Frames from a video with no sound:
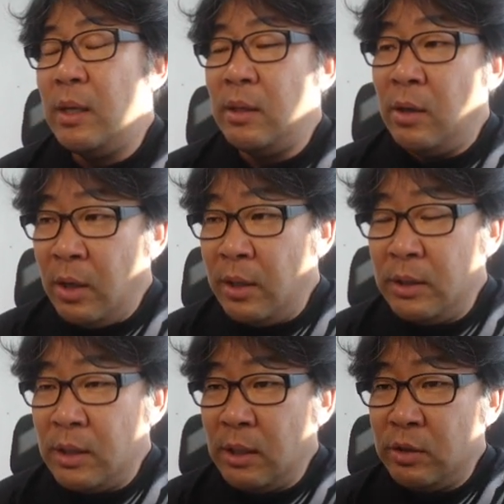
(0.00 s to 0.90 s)
열리는
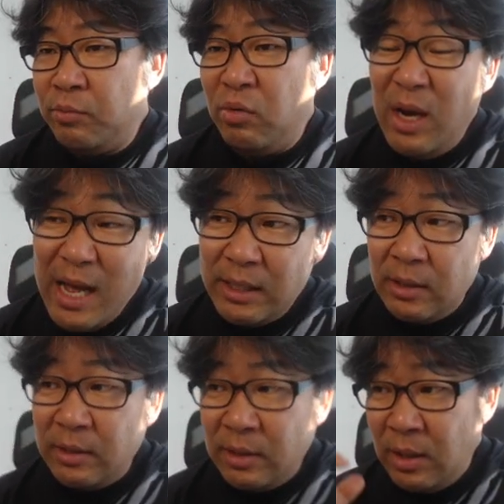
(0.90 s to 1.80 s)
창에서
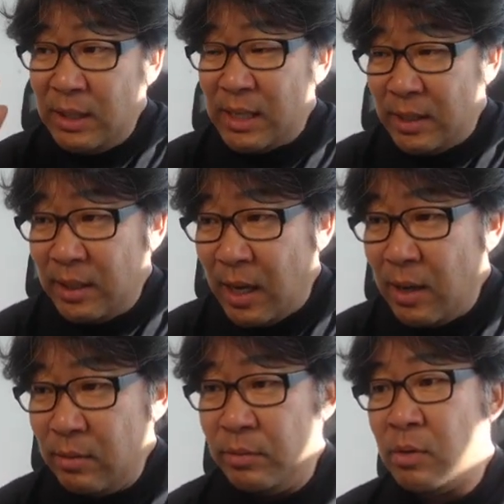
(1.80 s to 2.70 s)
분리하자 열리지 않는다
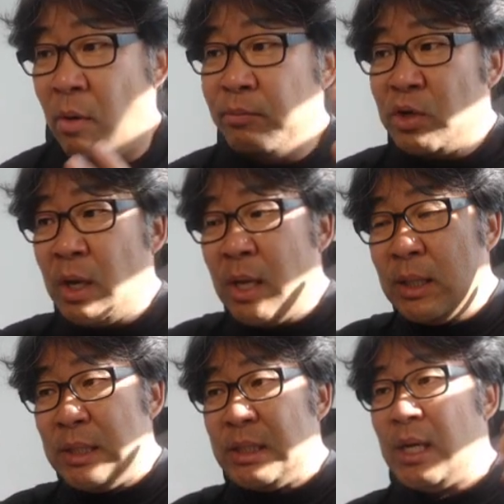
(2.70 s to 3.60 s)
엄청나게
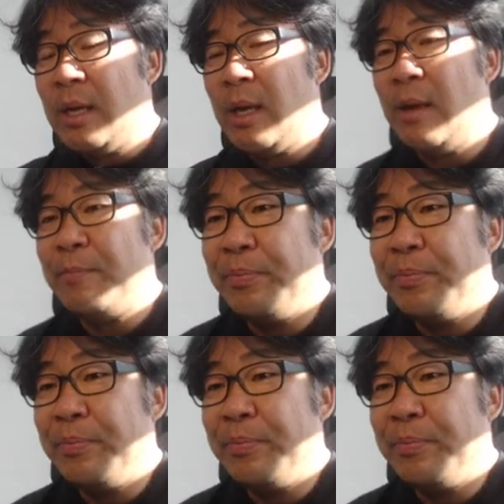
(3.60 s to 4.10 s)
큰 창에